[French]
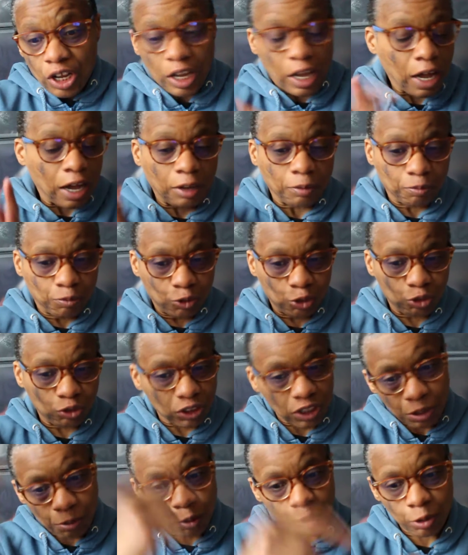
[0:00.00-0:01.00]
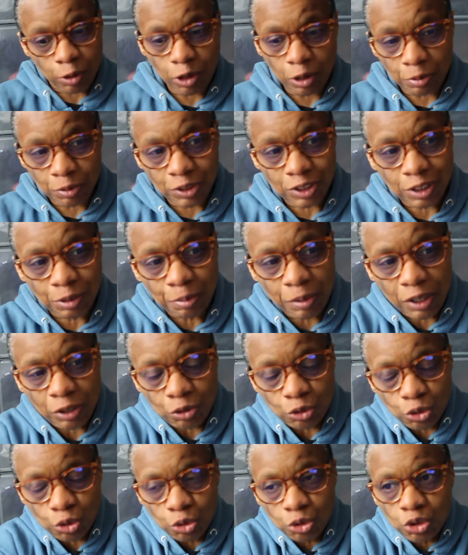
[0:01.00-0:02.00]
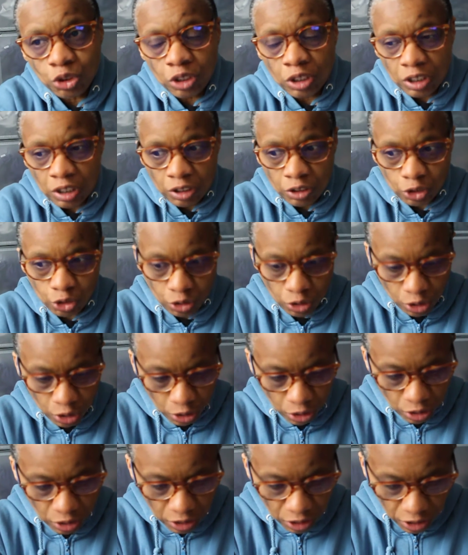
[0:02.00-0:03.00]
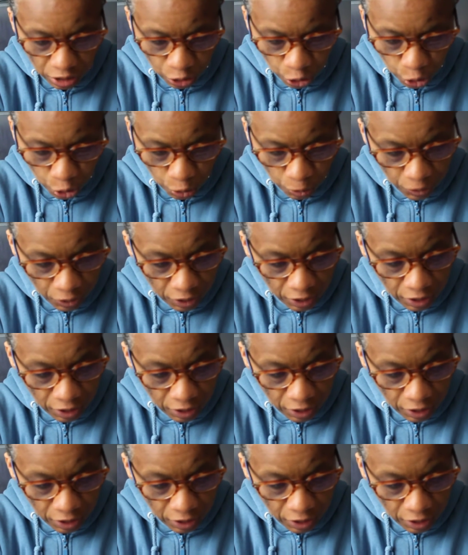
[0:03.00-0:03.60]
ah, je vais d'abord commencer par un autre truc, c'est que